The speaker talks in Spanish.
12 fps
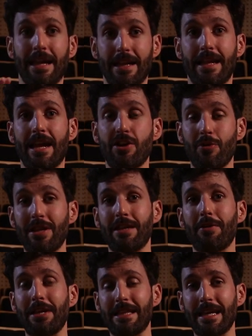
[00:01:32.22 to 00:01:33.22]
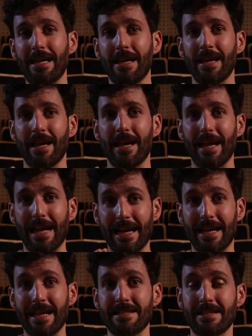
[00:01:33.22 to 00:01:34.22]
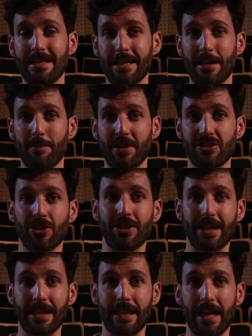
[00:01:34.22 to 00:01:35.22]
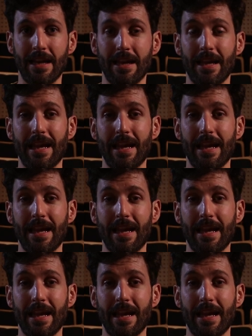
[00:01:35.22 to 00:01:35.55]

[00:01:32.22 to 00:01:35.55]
este año 2020 el Han Cine en versión digital